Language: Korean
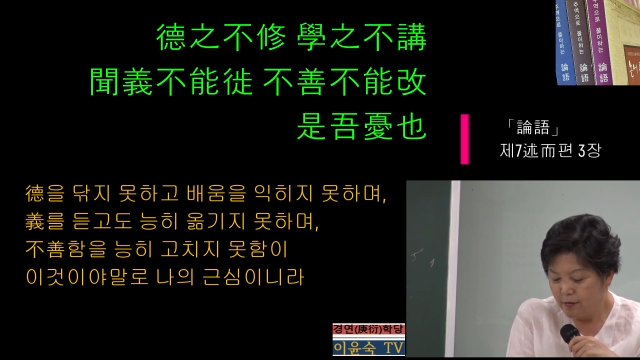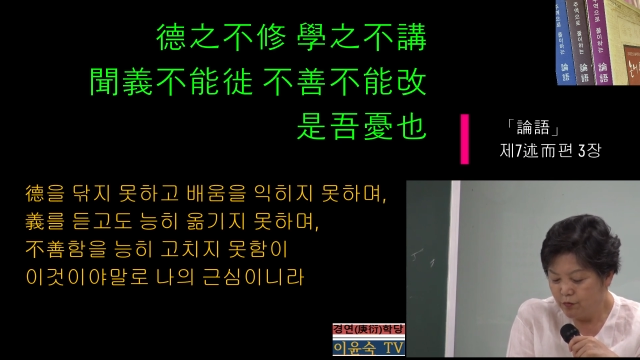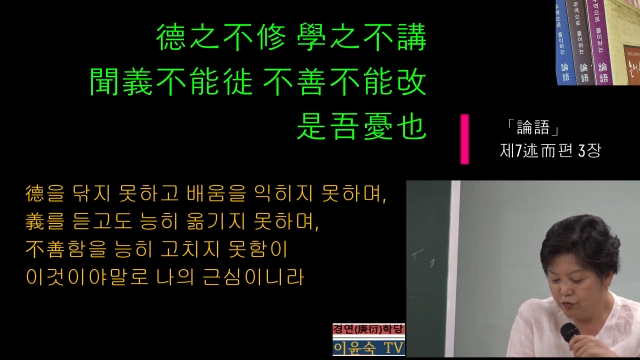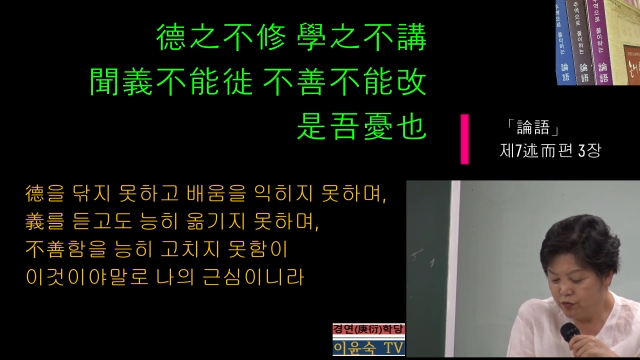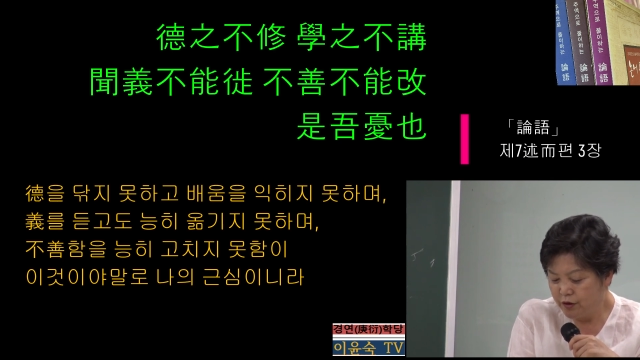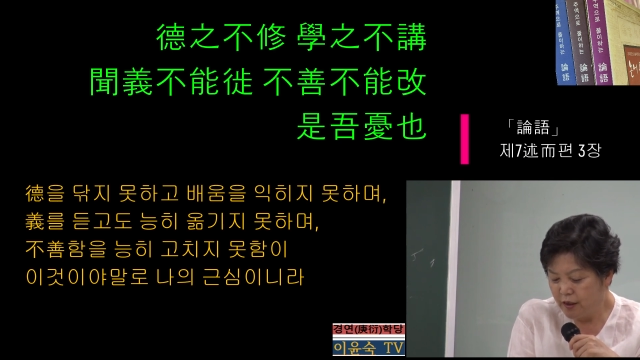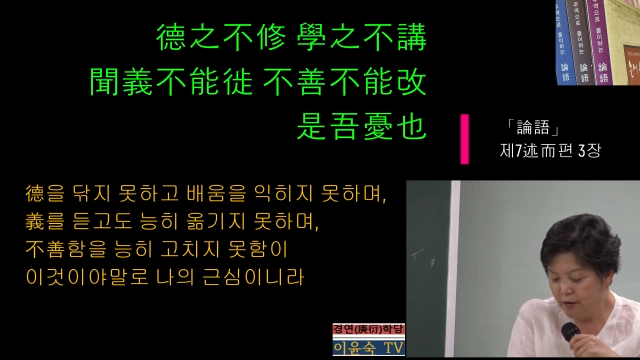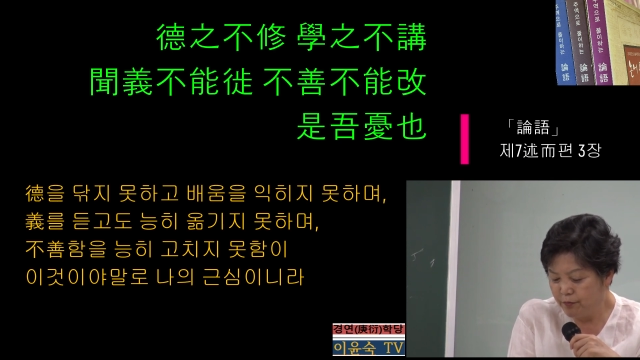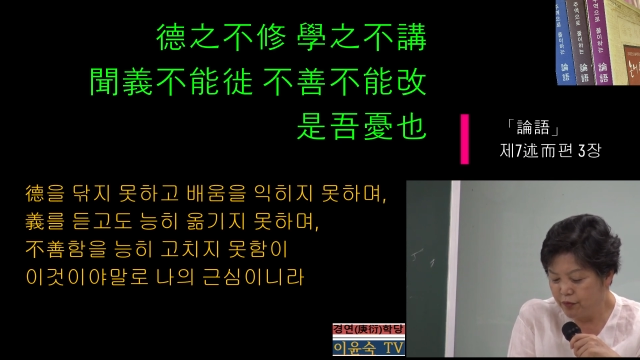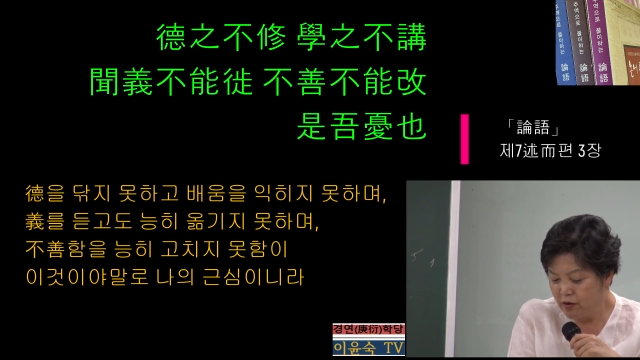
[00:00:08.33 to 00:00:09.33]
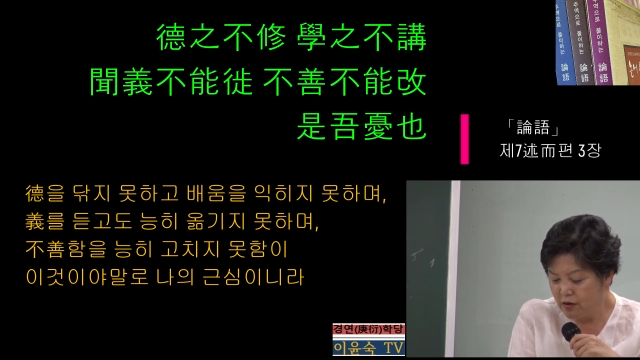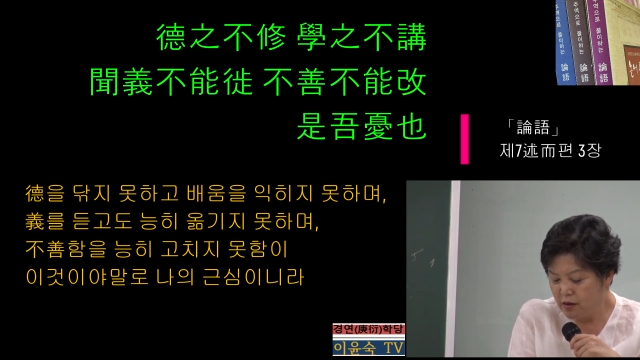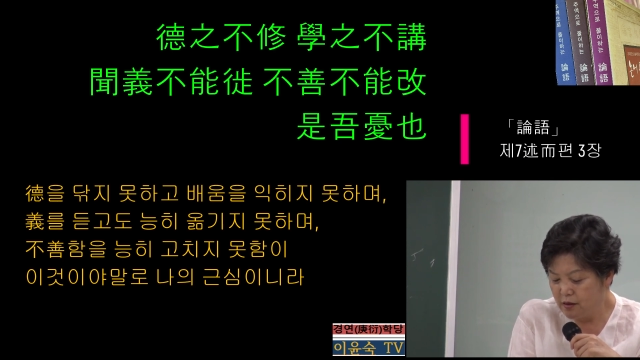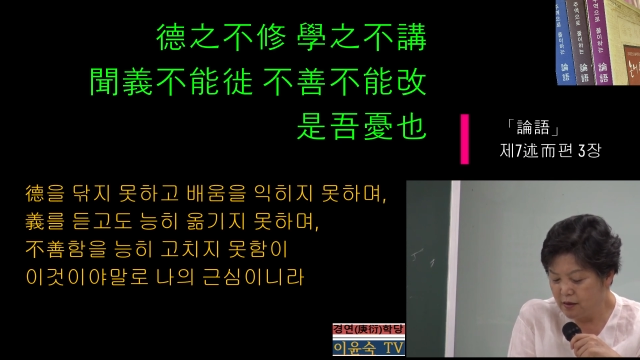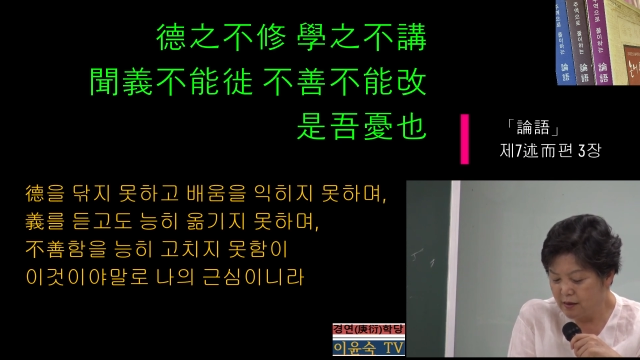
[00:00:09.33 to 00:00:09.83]
문의
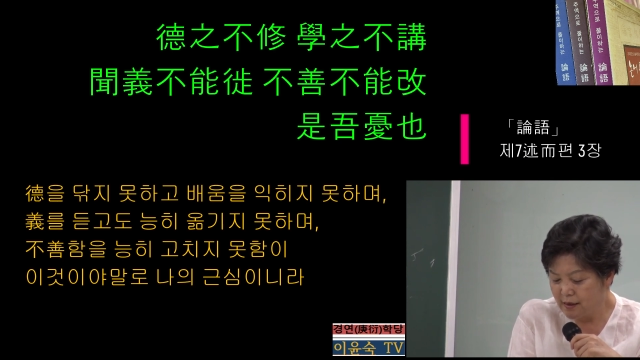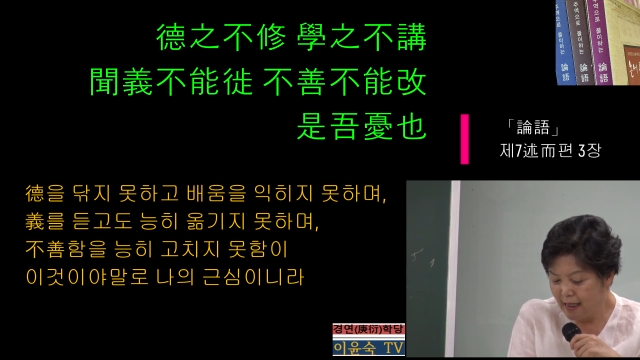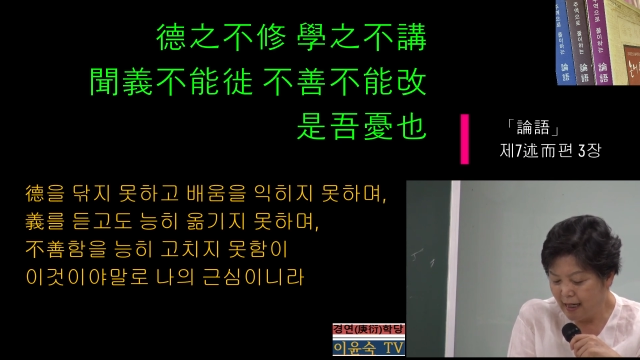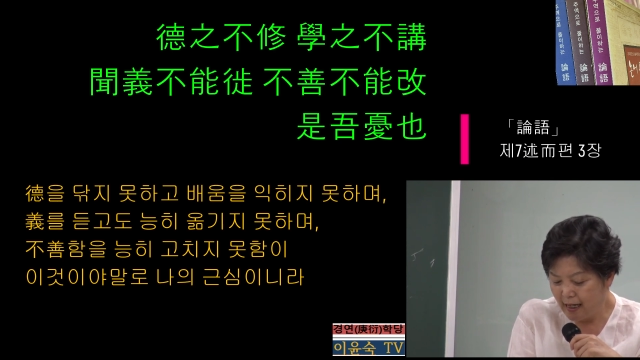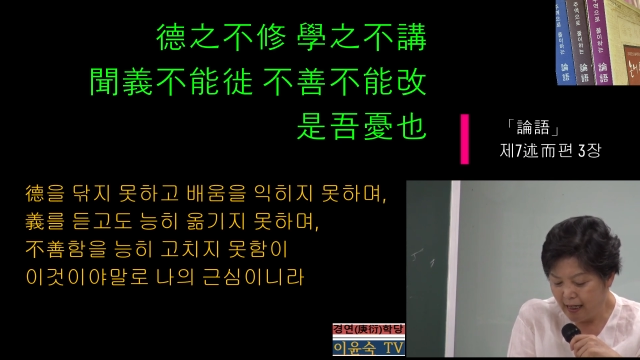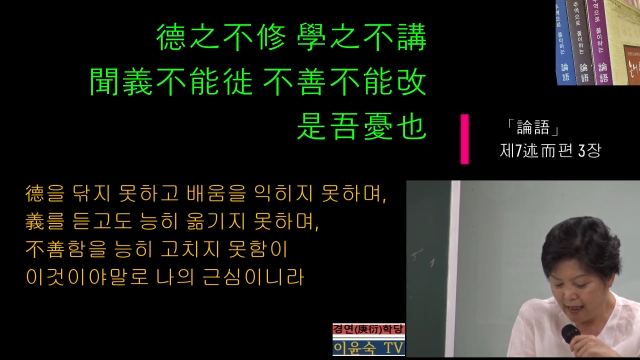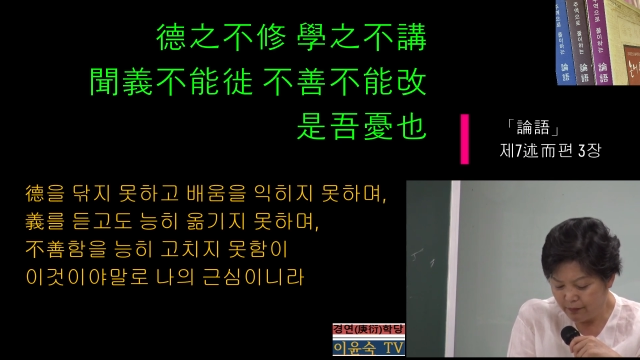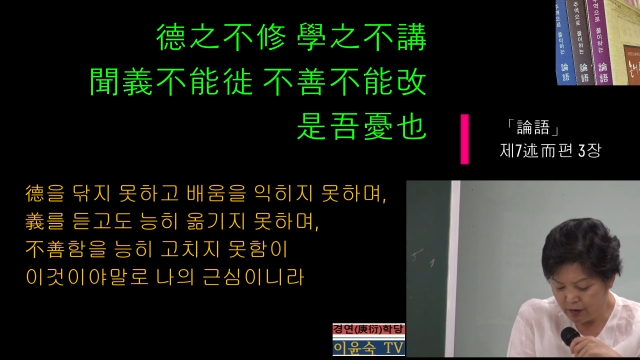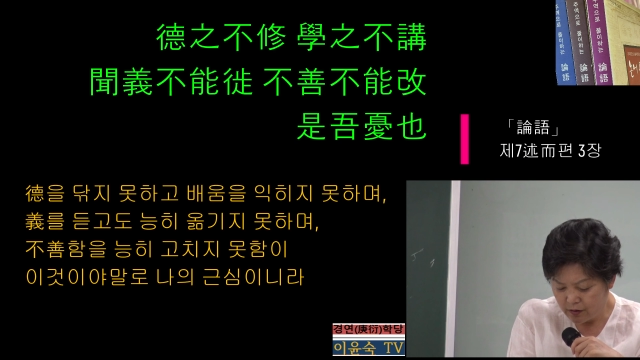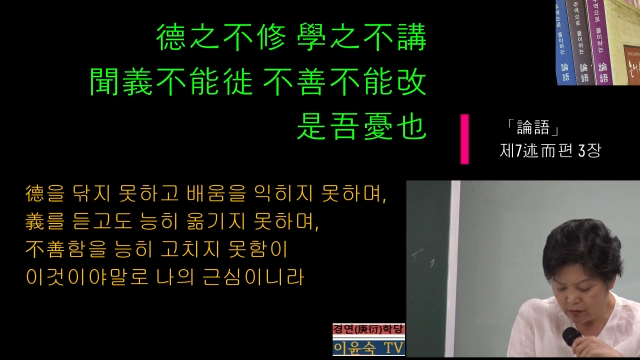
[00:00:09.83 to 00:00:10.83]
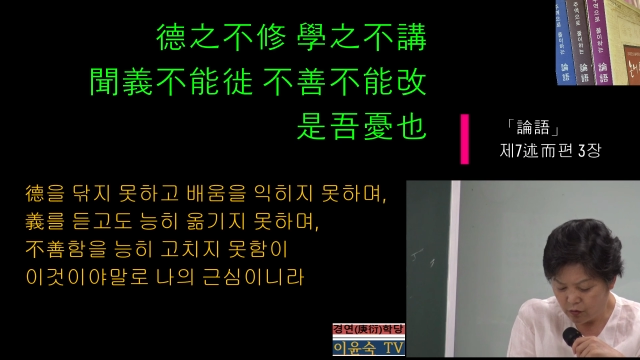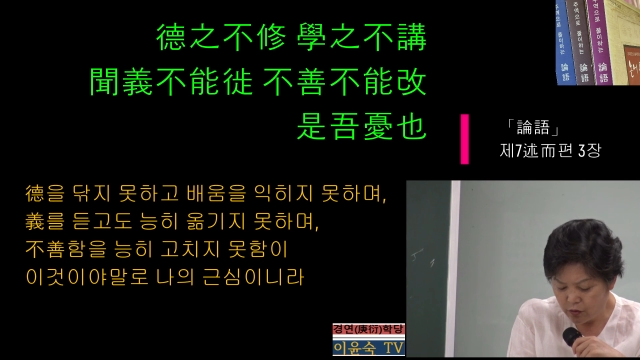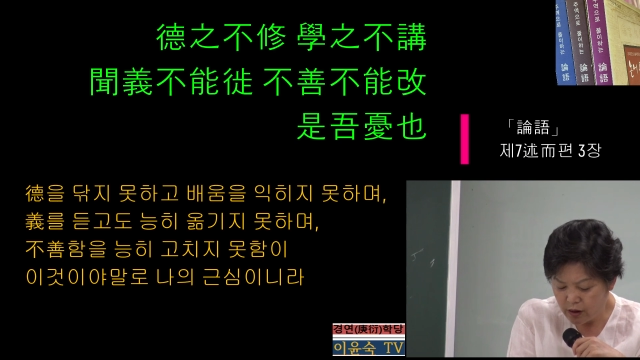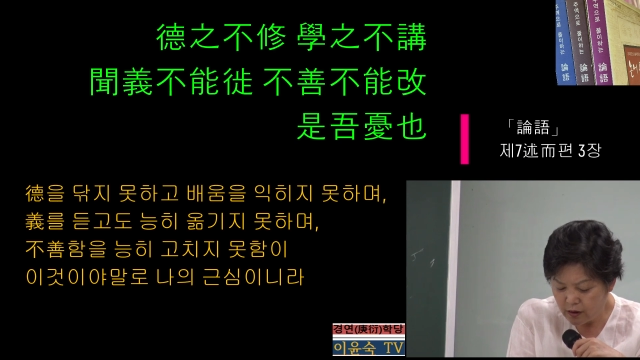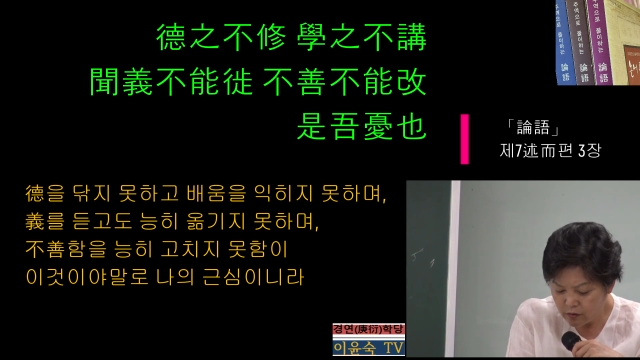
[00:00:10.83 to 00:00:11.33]
불능사하며
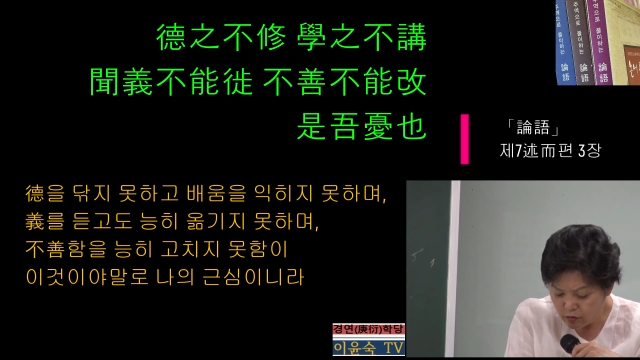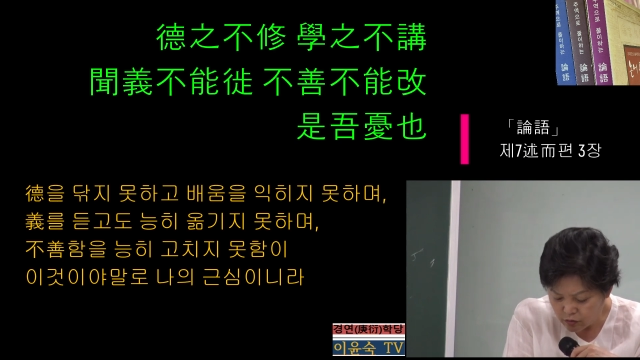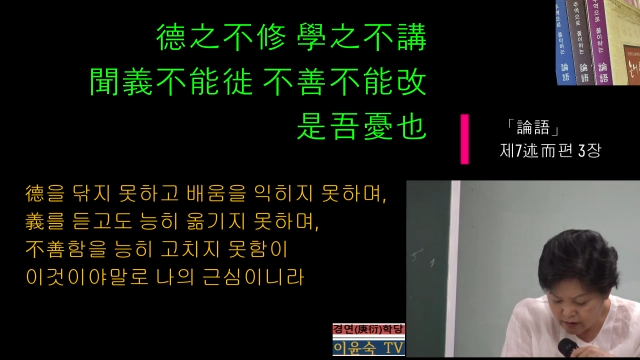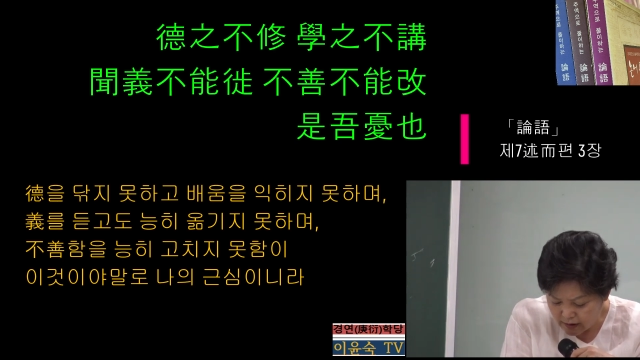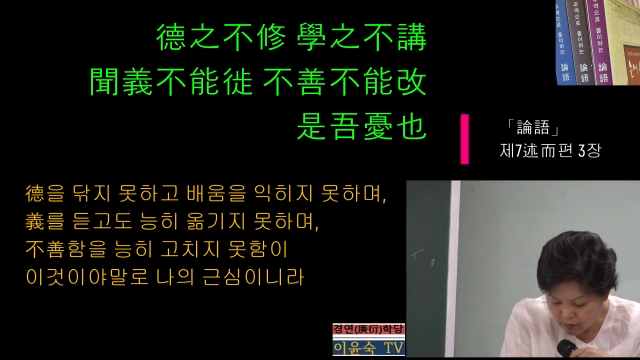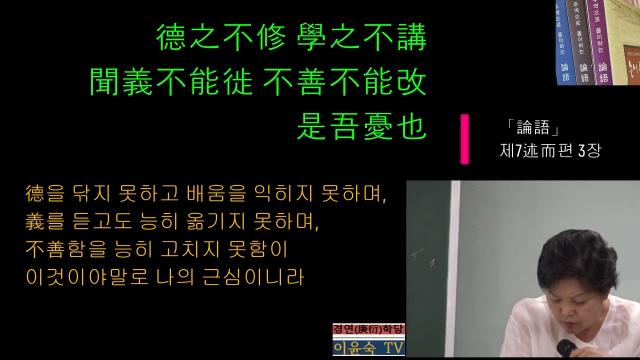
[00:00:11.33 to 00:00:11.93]
옹길 도자가요.